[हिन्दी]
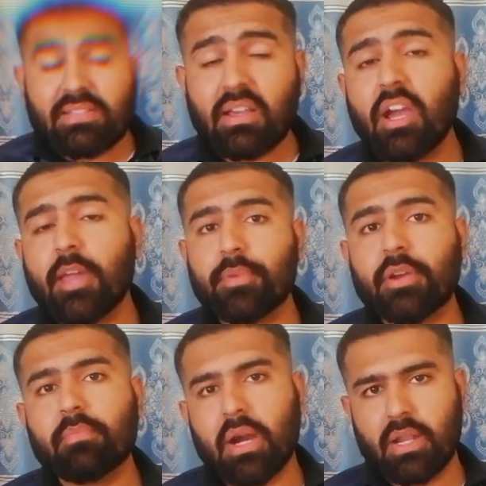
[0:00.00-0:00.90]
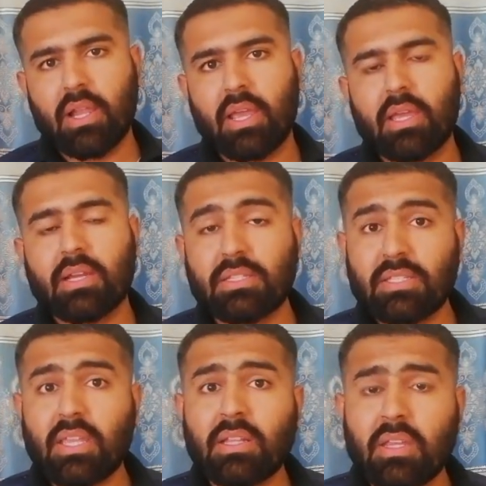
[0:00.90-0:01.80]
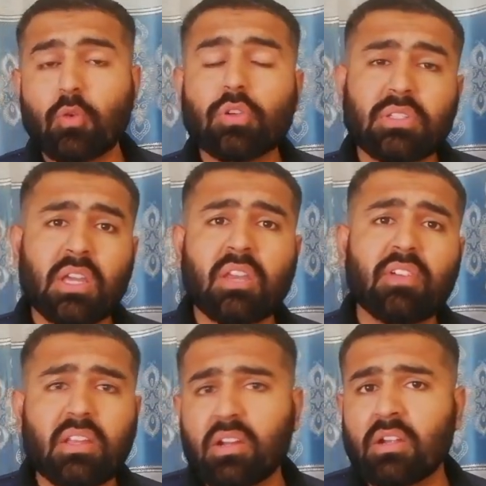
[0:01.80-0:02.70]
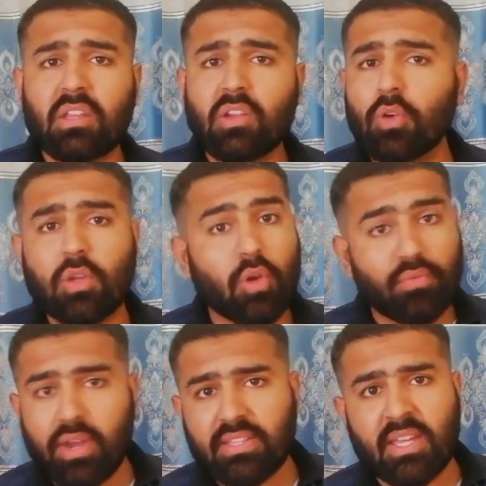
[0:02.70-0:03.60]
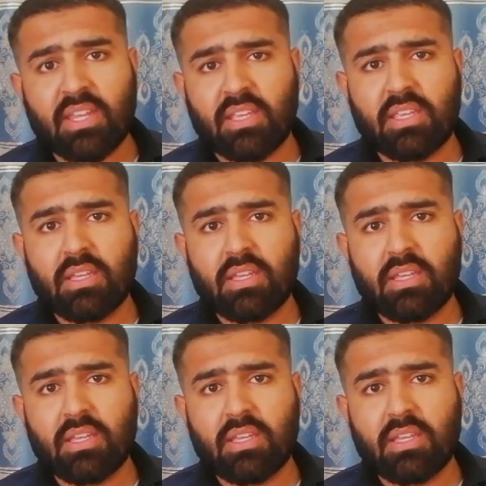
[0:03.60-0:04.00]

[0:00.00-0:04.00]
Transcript: ऐसा हाइब्रिड मॉडल है कि जिसके अंदर होस्ट करने वाली कंट्री को ही कोई फ़ायदा नहीं